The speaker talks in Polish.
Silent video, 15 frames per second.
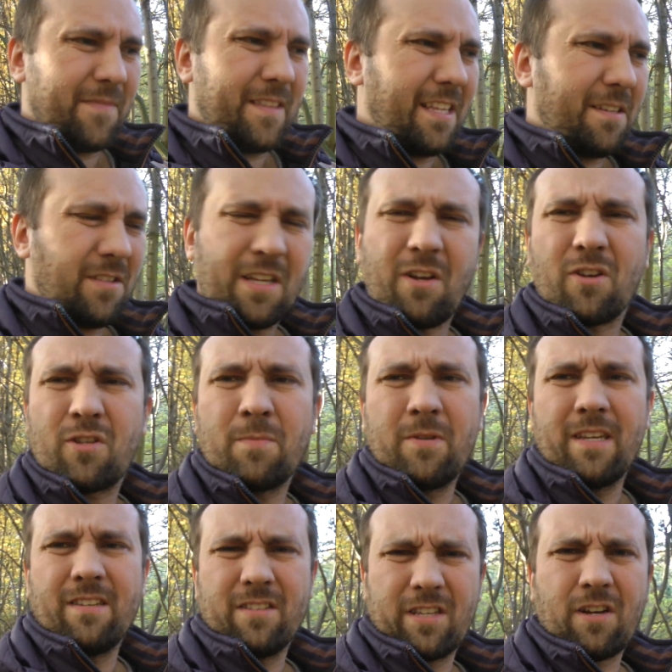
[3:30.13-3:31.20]
tych, tych, osób,
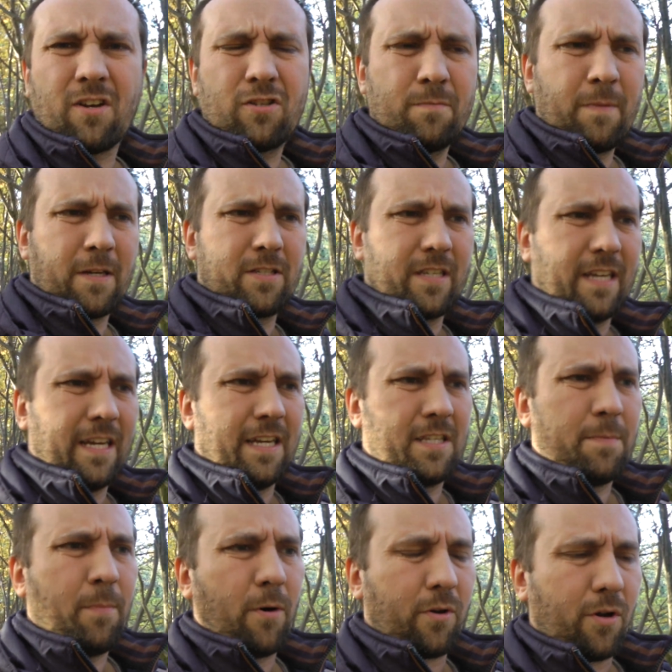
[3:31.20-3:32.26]
tych osób jest e,
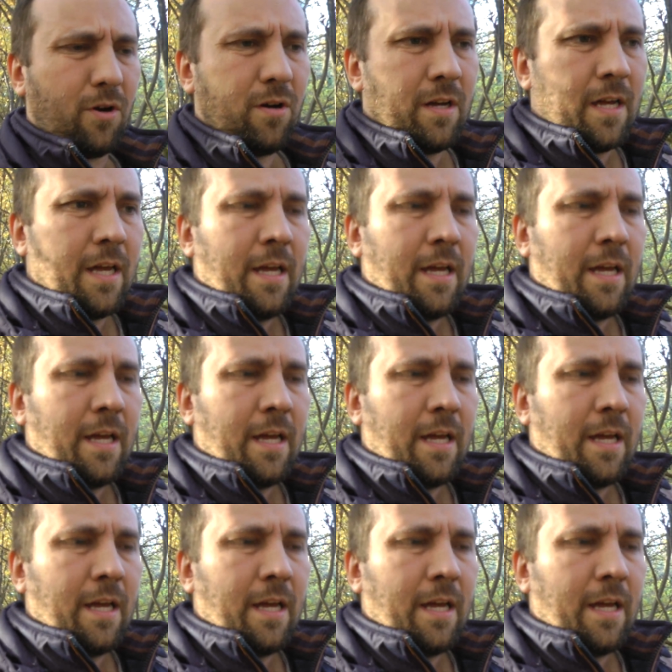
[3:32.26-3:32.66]
sporo